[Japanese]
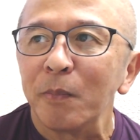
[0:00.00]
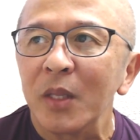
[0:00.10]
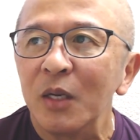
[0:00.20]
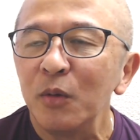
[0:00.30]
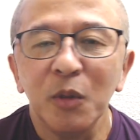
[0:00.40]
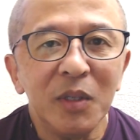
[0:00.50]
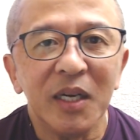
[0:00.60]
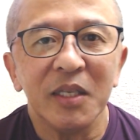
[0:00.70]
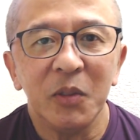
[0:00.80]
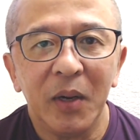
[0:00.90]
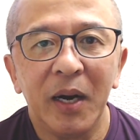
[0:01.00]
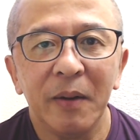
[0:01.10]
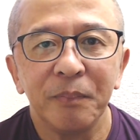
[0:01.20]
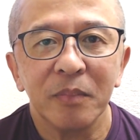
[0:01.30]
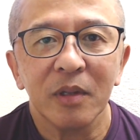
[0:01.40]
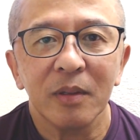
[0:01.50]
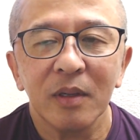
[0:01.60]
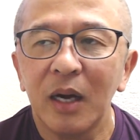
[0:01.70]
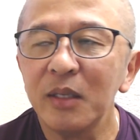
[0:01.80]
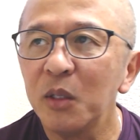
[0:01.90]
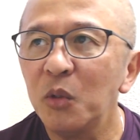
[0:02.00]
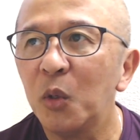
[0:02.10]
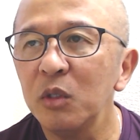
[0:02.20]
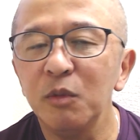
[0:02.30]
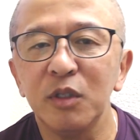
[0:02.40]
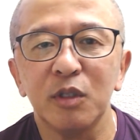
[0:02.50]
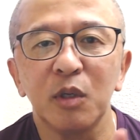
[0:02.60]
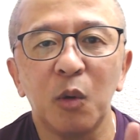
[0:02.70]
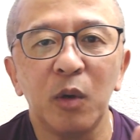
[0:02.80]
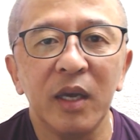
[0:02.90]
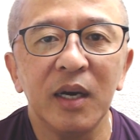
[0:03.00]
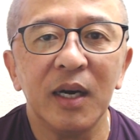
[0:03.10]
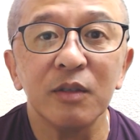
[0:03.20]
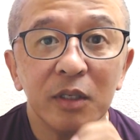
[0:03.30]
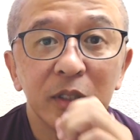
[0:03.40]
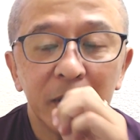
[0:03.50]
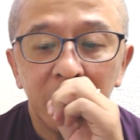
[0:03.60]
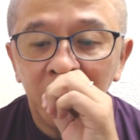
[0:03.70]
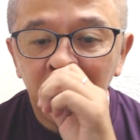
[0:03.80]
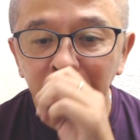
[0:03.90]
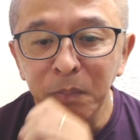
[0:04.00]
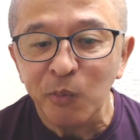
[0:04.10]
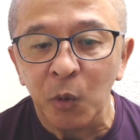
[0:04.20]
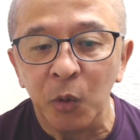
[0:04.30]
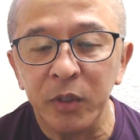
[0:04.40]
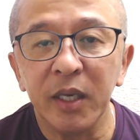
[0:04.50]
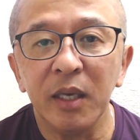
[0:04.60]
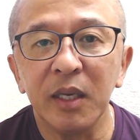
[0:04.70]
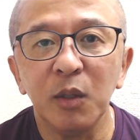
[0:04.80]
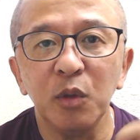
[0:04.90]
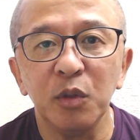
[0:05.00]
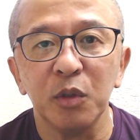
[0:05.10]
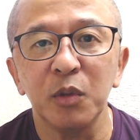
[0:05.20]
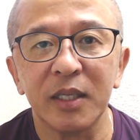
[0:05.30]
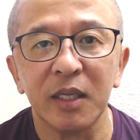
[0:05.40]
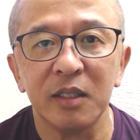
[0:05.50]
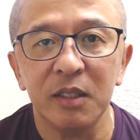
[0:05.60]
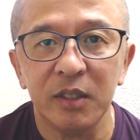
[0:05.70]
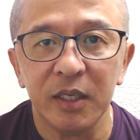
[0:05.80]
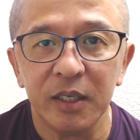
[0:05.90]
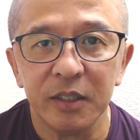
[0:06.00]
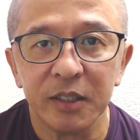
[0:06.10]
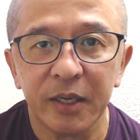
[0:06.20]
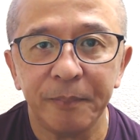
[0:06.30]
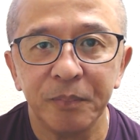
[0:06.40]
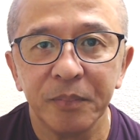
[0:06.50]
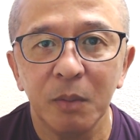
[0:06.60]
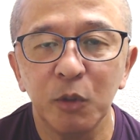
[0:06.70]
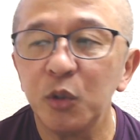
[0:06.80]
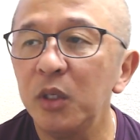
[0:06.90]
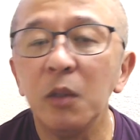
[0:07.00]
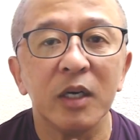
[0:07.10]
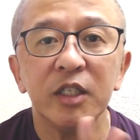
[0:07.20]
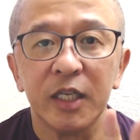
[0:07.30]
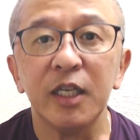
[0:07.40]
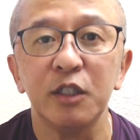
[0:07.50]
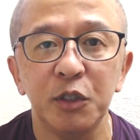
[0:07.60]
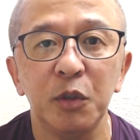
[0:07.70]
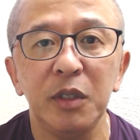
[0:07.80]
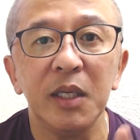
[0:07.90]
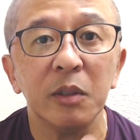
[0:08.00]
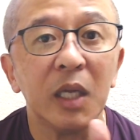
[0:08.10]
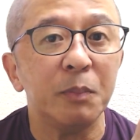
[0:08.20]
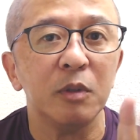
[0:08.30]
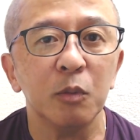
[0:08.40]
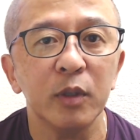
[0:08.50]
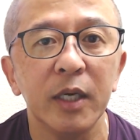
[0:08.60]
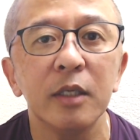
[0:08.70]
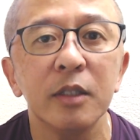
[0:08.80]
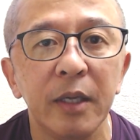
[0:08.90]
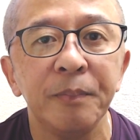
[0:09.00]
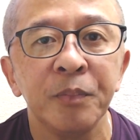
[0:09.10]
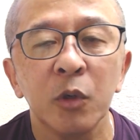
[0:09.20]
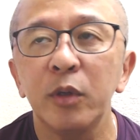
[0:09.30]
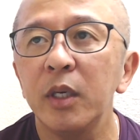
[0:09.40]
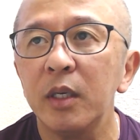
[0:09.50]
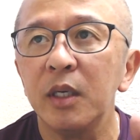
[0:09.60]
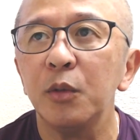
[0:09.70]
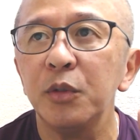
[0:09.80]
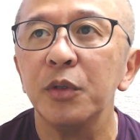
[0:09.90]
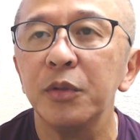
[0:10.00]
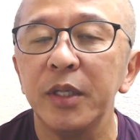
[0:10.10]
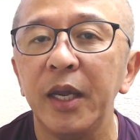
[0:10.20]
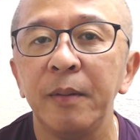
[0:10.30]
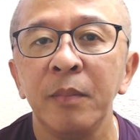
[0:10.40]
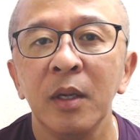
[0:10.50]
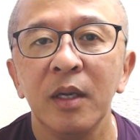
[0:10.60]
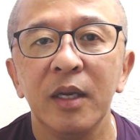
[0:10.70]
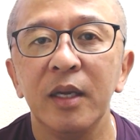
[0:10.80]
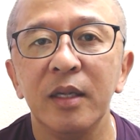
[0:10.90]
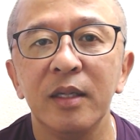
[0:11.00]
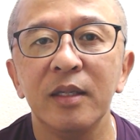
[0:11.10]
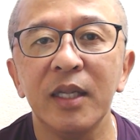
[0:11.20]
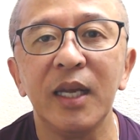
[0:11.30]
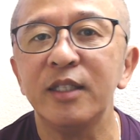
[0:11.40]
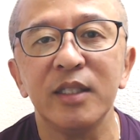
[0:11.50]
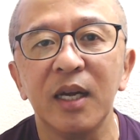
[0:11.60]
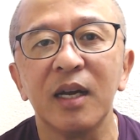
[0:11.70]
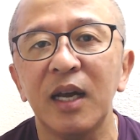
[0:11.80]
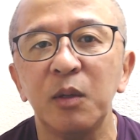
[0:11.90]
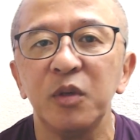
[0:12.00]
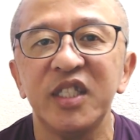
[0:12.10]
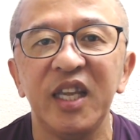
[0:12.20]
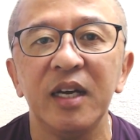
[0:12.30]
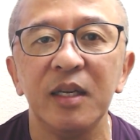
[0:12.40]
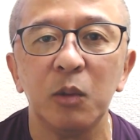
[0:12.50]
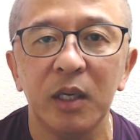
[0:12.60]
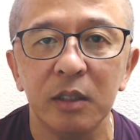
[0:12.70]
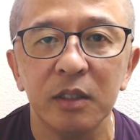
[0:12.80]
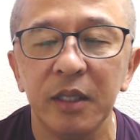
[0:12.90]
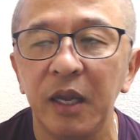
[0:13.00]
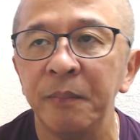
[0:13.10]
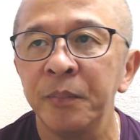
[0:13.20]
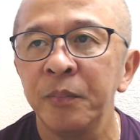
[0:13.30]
あの、世の中には、争いを好むっていうと語弊があるんですけども、こう、イケイケどんどんの方っているじゃないですか。もちろんいい悪いじゃないですよ。人間のタイプの問題ですね。イケイケどんどんで、えー、なんであいつなんか解雇してやれとかですね。